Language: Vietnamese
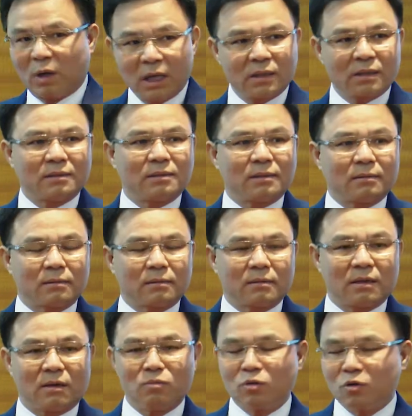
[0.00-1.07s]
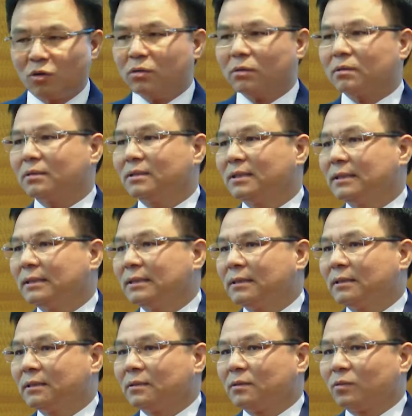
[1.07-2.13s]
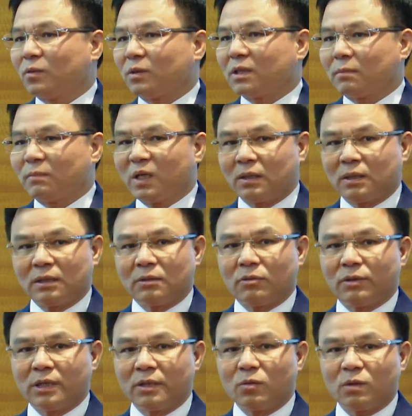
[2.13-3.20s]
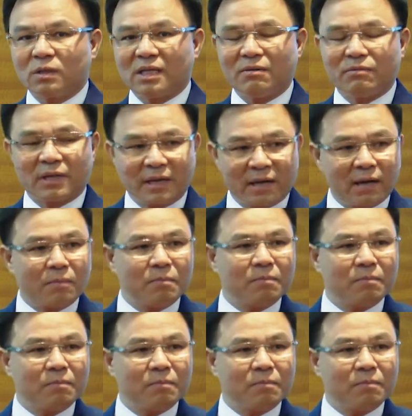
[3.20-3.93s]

Phát biểu tại lễ ký kết, lãnh đạo PVN đánh giá cao nỗ lực